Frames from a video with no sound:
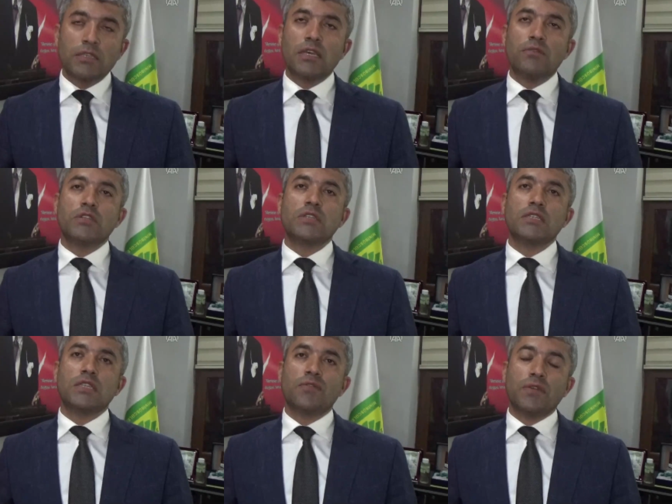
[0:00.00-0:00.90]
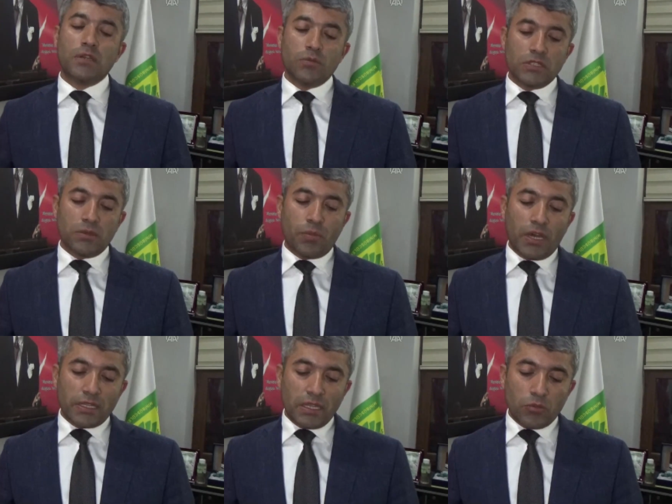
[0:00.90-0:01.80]
Servisçi esnaflarımızın
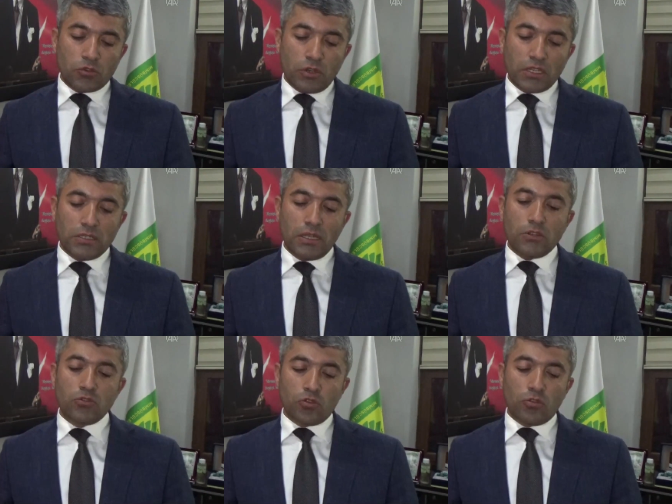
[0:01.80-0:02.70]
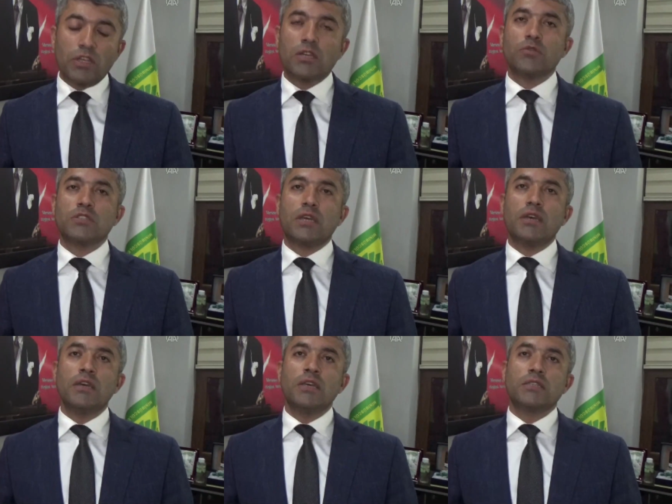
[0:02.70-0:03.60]
pandemi sürecindeki sorunlarımızı
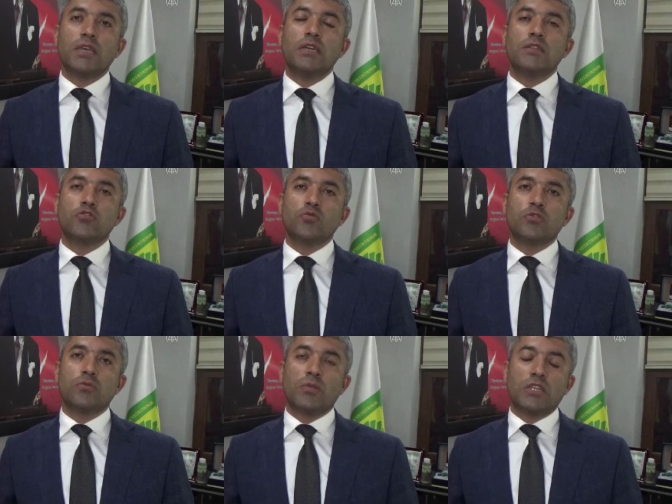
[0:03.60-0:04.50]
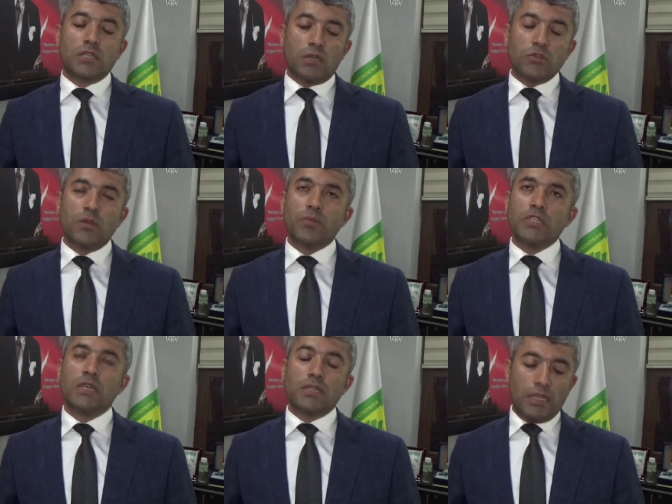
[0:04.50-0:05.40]
da Sayın Cumhurbaşkanımıza
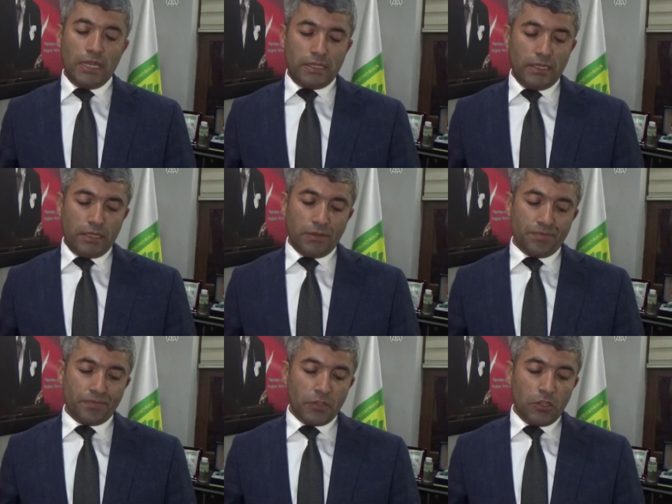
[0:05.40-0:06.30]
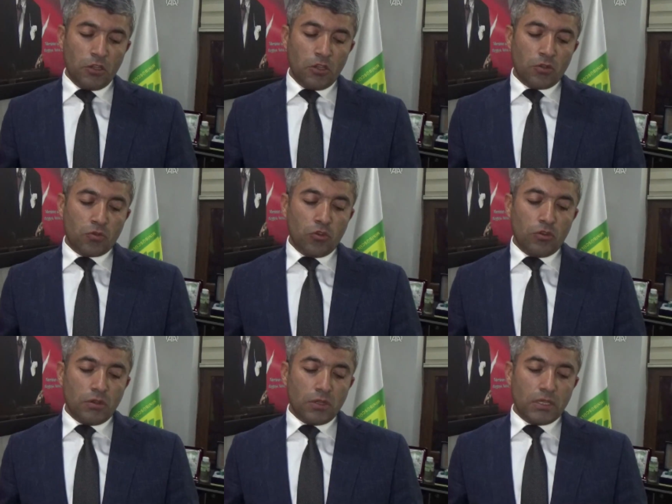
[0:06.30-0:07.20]
bizzat ilettik.
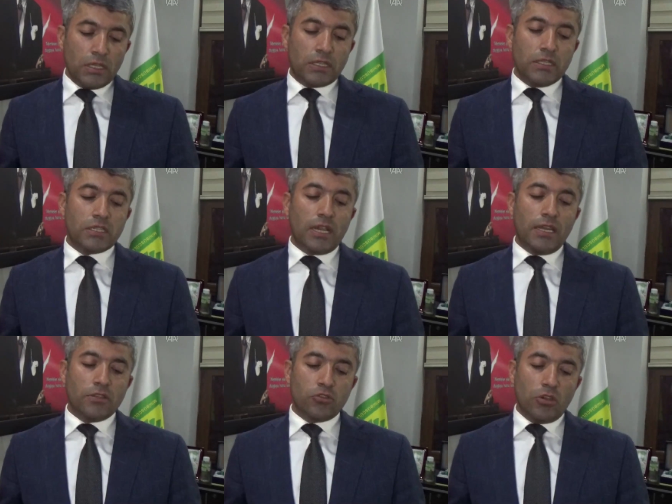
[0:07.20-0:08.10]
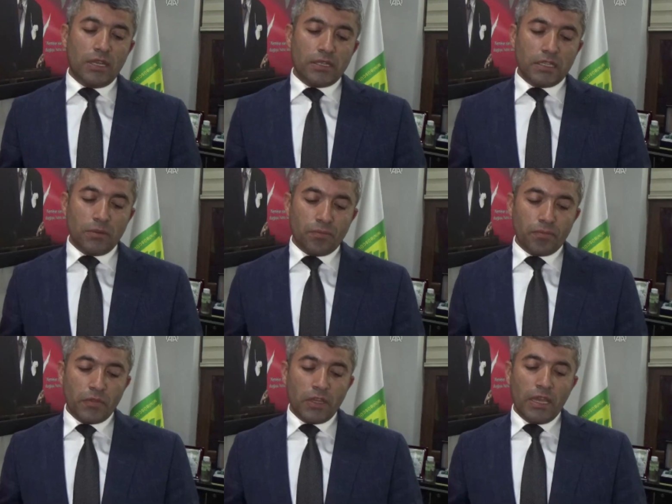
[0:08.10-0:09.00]
Dün irticalen
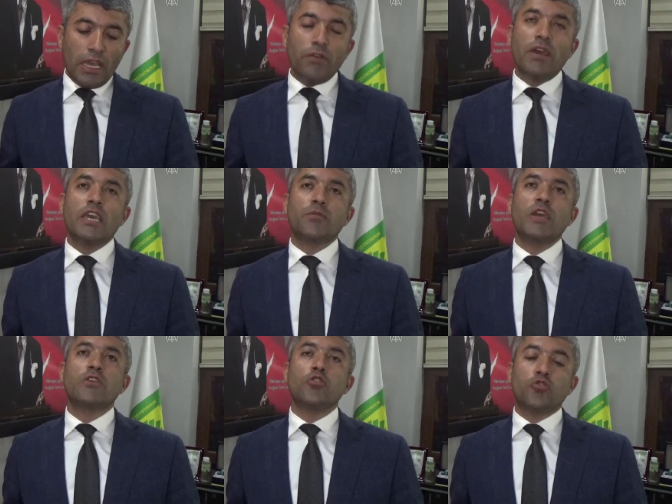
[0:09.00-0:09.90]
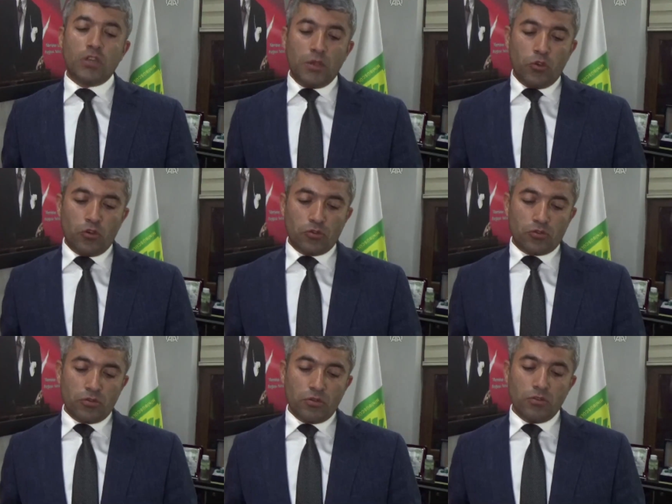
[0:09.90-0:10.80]
söylediğim eve ekmek
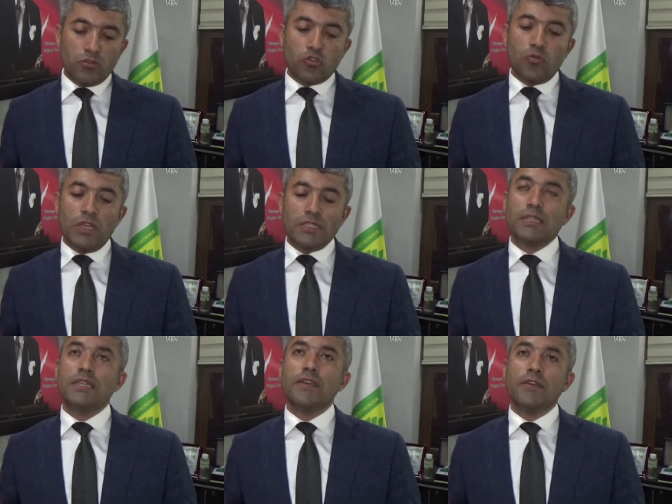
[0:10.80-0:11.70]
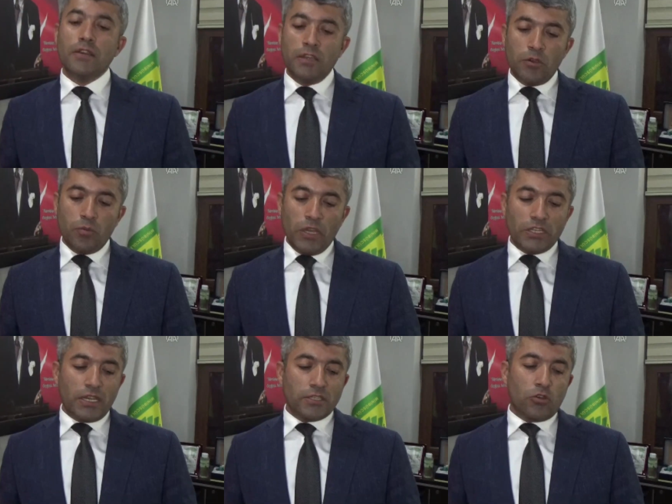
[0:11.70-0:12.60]
götüremiyoruz cümlesini
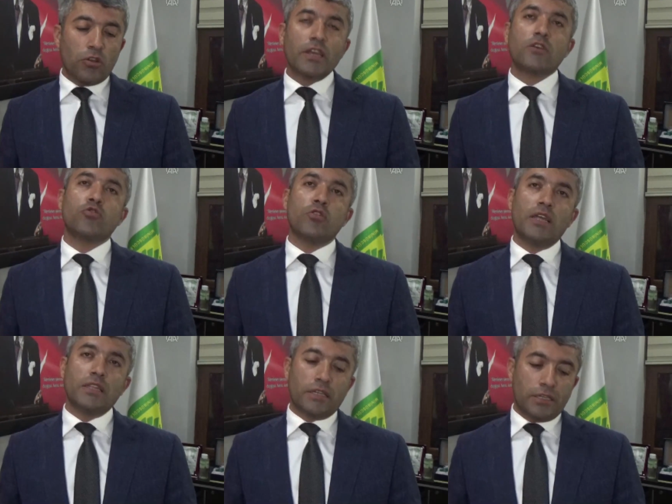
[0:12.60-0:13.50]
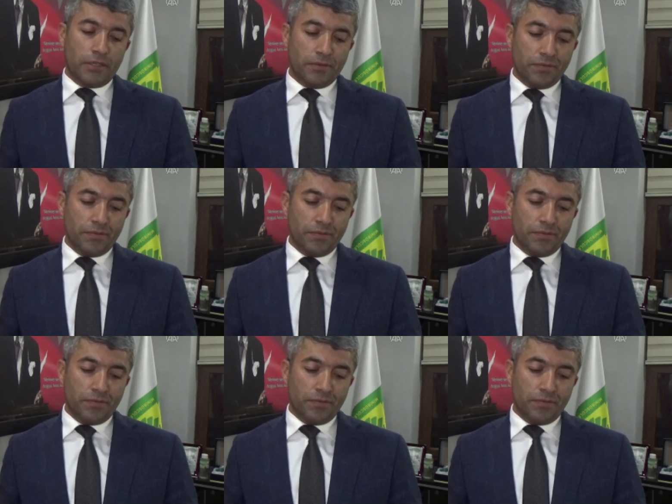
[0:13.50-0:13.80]
mecazi olarak kullandık.